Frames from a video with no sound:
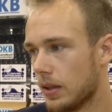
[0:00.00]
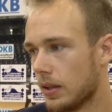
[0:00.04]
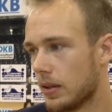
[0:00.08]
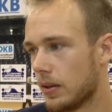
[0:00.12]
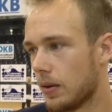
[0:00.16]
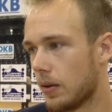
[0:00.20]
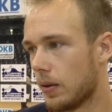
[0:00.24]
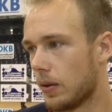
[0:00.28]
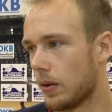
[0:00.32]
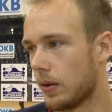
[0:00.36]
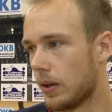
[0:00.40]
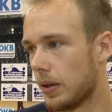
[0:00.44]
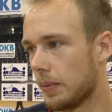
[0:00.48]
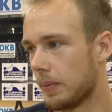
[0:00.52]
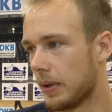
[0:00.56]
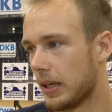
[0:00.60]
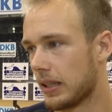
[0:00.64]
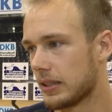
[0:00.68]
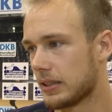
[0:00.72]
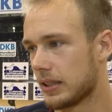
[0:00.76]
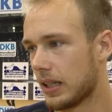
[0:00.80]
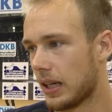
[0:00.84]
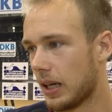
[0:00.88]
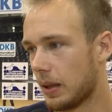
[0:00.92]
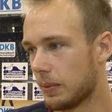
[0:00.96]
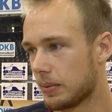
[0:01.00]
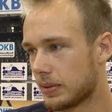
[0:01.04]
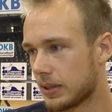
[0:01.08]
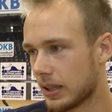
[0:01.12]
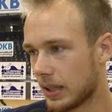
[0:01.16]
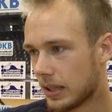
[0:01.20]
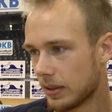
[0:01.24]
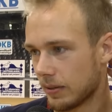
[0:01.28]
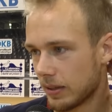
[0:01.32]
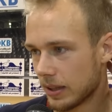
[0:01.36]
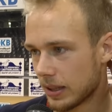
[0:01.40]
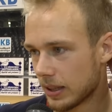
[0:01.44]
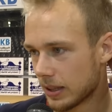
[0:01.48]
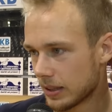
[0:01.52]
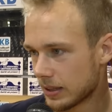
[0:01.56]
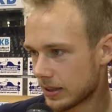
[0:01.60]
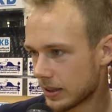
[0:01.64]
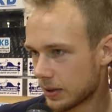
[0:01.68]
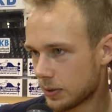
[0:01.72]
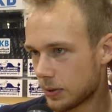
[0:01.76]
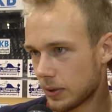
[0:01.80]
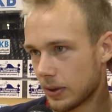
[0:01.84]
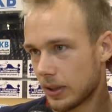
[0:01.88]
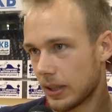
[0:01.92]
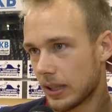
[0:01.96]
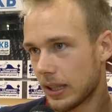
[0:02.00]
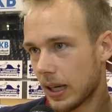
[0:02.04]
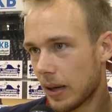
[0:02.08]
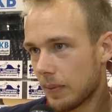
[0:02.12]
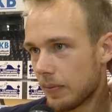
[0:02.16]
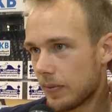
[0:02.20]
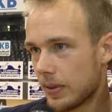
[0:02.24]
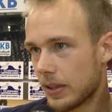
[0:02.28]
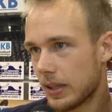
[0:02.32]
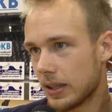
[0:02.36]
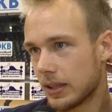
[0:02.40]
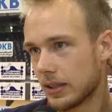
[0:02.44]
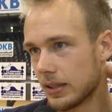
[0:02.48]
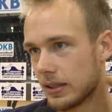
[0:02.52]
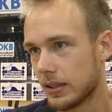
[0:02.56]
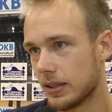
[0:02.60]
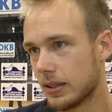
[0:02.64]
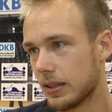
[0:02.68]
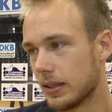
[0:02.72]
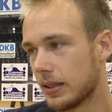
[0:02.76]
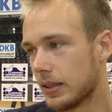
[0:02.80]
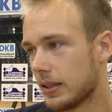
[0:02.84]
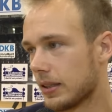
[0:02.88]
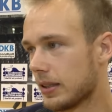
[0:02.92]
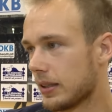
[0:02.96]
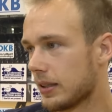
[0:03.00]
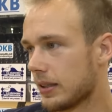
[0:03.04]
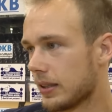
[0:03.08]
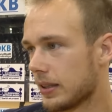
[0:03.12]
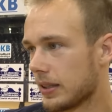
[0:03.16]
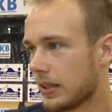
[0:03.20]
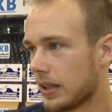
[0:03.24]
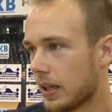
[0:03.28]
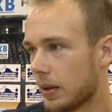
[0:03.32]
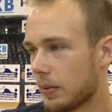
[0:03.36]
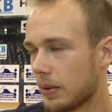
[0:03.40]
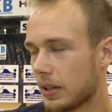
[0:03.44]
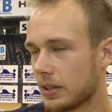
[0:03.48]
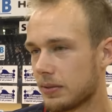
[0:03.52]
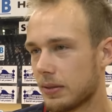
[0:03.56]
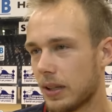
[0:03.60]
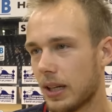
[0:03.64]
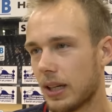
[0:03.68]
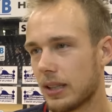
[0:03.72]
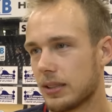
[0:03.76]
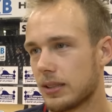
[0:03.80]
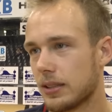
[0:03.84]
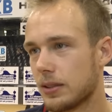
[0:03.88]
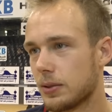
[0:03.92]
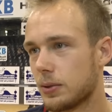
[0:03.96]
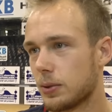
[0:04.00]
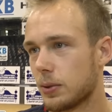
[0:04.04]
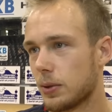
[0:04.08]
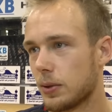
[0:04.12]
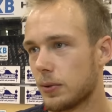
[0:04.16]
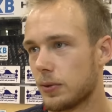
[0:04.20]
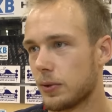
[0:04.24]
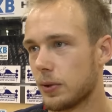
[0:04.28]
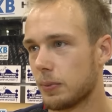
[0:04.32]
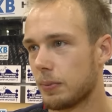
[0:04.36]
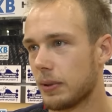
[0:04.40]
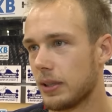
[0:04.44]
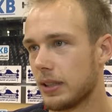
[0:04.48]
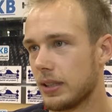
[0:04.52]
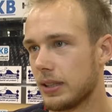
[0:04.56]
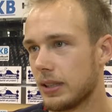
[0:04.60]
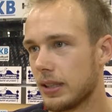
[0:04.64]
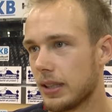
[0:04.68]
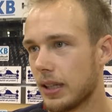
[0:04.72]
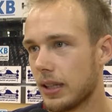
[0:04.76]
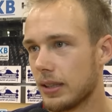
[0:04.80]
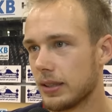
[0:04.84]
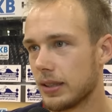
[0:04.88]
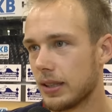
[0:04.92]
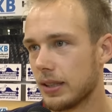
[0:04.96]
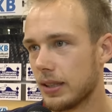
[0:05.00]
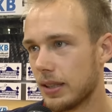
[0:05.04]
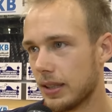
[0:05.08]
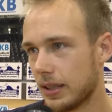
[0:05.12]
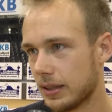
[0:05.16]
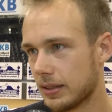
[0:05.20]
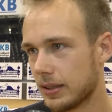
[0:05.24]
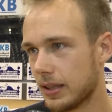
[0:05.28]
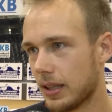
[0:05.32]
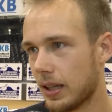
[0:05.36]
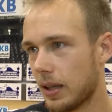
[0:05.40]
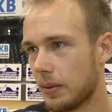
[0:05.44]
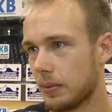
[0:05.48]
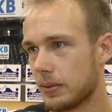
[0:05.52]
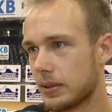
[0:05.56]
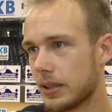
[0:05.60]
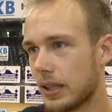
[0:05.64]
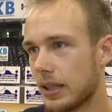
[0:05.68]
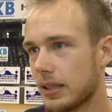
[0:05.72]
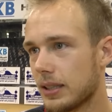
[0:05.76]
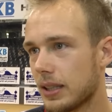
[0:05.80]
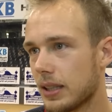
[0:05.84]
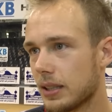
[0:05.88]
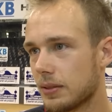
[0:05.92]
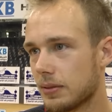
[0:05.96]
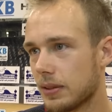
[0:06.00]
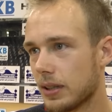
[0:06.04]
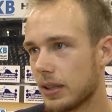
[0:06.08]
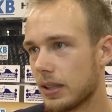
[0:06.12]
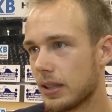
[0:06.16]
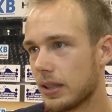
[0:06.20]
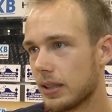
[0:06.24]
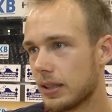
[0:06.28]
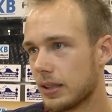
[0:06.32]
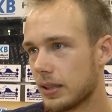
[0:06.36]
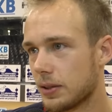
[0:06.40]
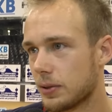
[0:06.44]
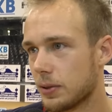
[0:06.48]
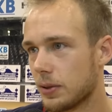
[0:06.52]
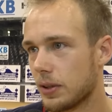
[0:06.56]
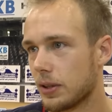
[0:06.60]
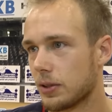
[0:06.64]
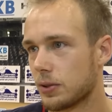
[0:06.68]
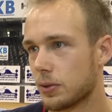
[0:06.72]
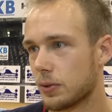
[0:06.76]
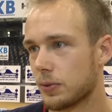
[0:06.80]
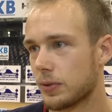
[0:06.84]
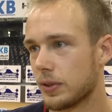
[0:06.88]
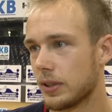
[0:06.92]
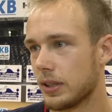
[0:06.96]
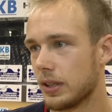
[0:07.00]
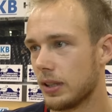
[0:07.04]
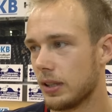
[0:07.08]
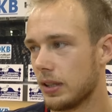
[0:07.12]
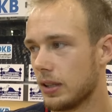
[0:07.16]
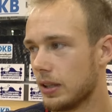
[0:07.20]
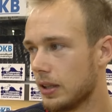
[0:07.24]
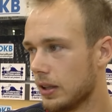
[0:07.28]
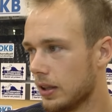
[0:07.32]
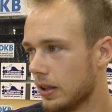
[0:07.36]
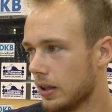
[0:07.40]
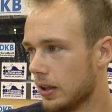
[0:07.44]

Oh, Im ersten Halbzeit war das natürlich Abwehr. Äh, ich glaube, das war 18 Tor für Berlin in der ersten Halbzeit. Das war natürlich zu viel.